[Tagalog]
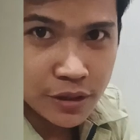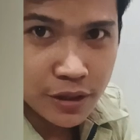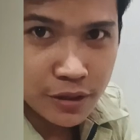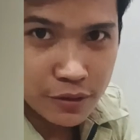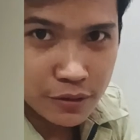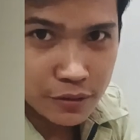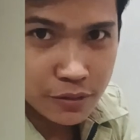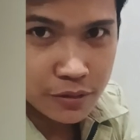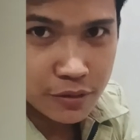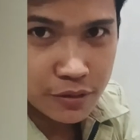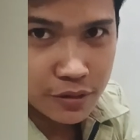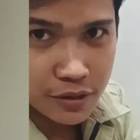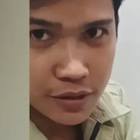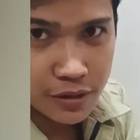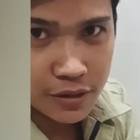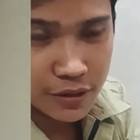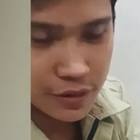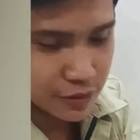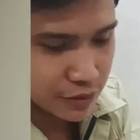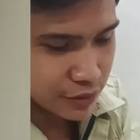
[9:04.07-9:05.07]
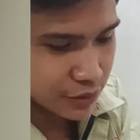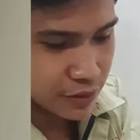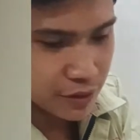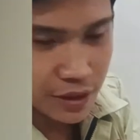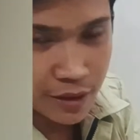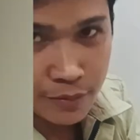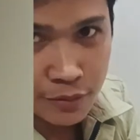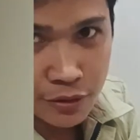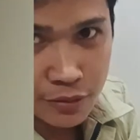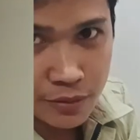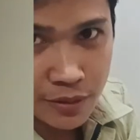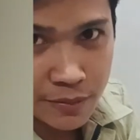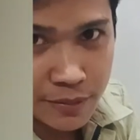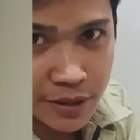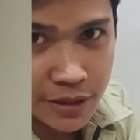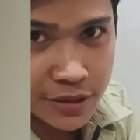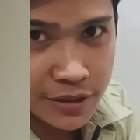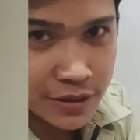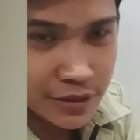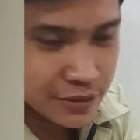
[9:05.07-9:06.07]
na akong kamot mga
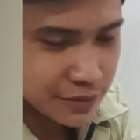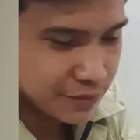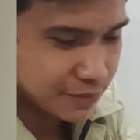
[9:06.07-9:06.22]
migs.